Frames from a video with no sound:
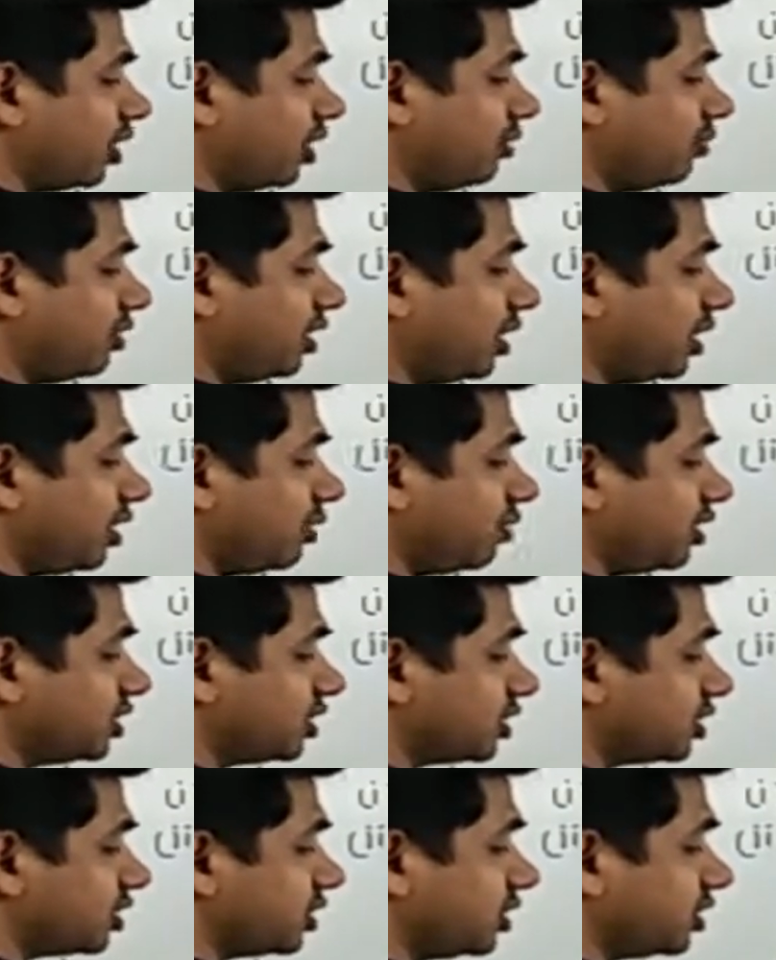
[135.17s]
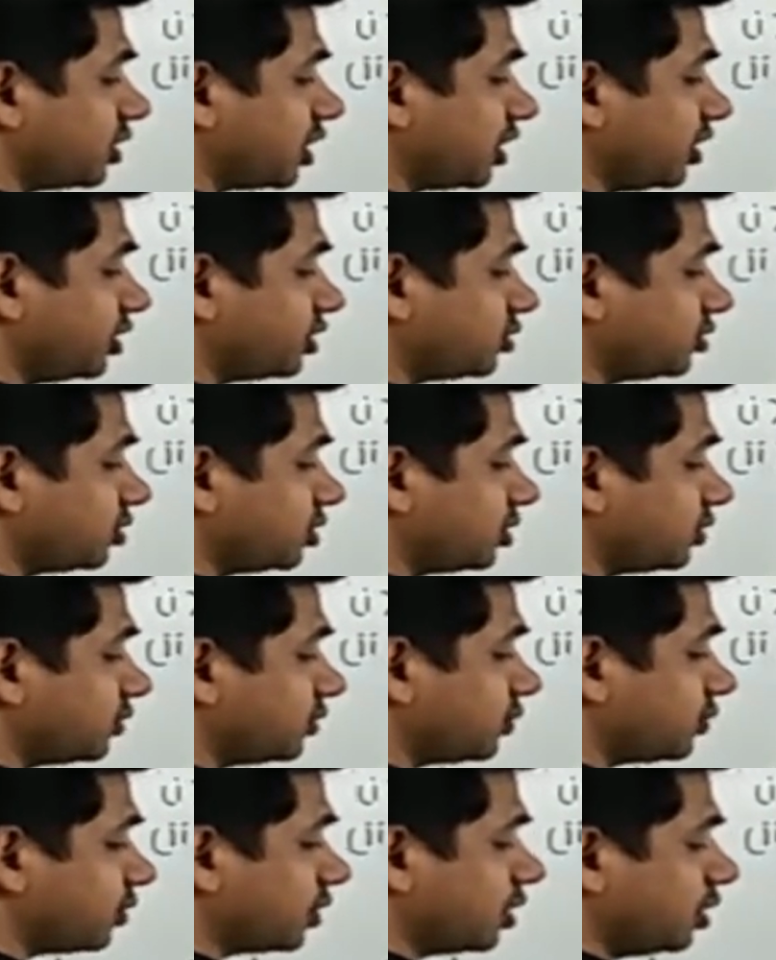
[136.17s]
वन मिनट में सिक्सटी सेकंड्स होते
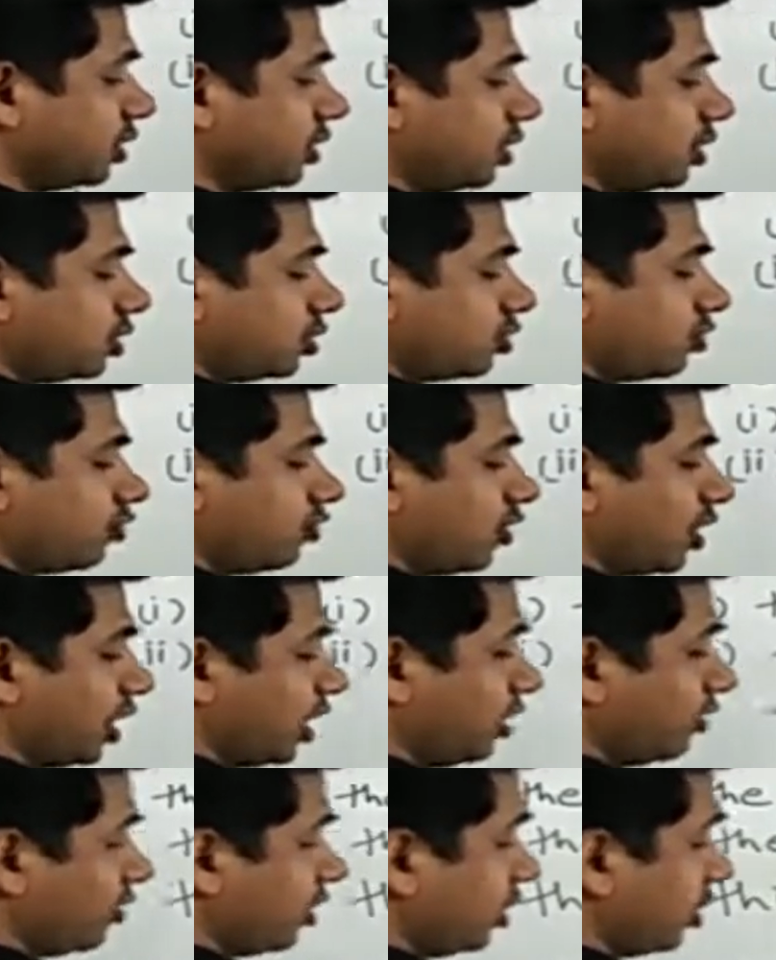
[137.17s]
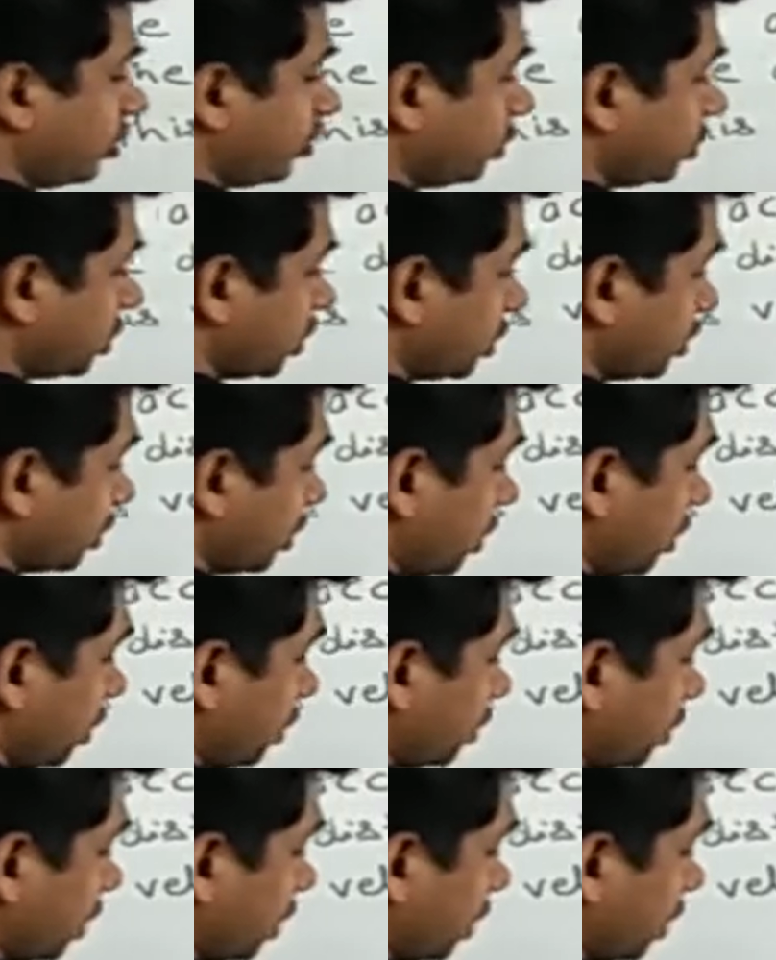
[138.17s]
हैं So 5 into 60